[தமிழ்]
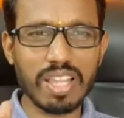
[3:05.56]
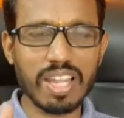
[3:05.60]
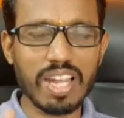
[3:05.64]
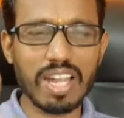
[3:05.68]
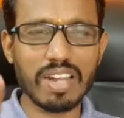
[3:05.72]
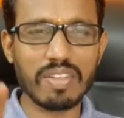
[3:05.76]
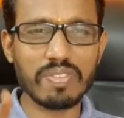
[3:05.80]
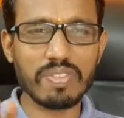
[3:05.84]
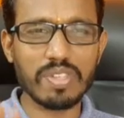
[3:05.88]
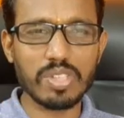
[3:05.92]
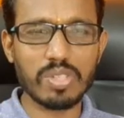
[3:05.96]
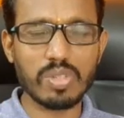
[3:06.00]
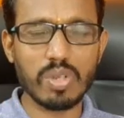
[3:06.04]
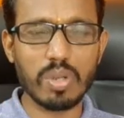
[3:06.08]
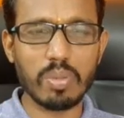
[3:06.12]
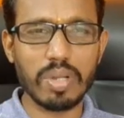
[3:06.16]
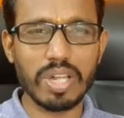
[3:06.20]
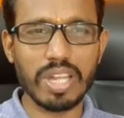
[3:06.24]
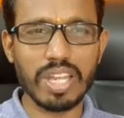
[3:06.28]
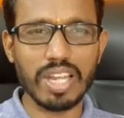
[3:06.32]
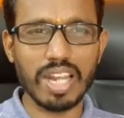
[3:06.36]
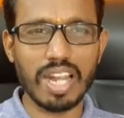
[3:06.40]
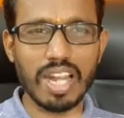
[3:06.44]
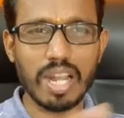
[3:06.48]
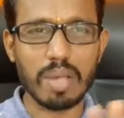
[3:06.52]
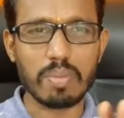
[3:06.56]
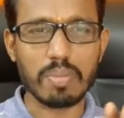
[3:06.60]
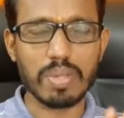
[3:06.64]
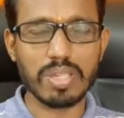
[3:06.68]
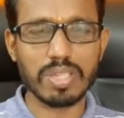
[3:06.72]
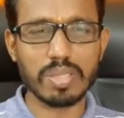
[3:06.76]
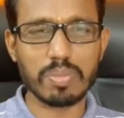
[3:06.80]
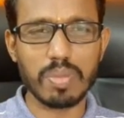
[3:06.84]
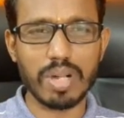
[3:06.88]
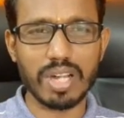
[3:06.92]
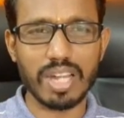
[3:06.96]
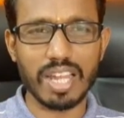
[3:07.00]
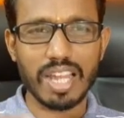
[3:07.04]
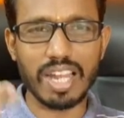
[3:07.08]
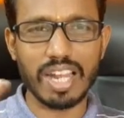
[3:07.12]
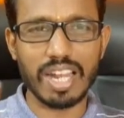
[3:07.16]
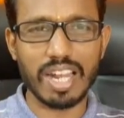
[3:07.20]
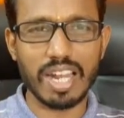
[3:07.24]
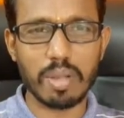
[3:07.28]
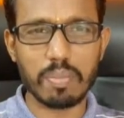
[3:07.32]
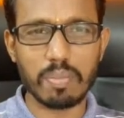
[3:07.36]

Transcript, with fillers: அதனால் விர்ச்சுவல் மீட்டிங்லாம் நான் பேச மாட்டேன்